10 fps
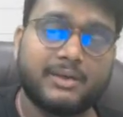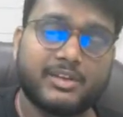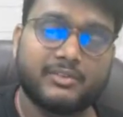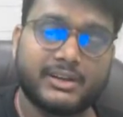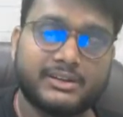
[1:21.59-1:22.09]

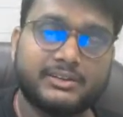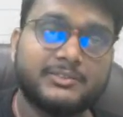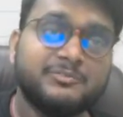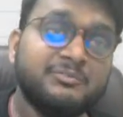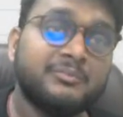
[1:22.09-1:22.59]
एवरीवन
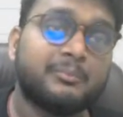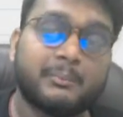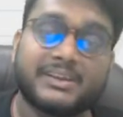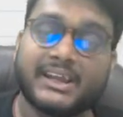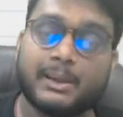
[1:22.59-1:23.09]

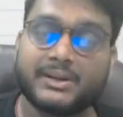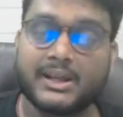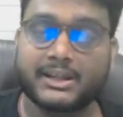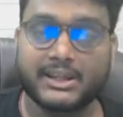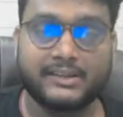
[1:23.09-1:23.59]
बताइए
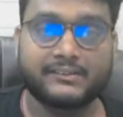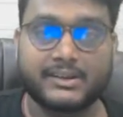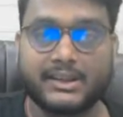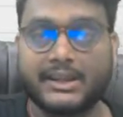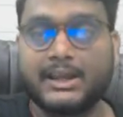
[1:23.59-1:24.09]
बेटा क्या
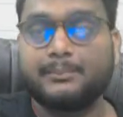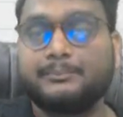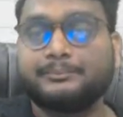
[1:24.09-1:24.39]
आंसर देंगे आप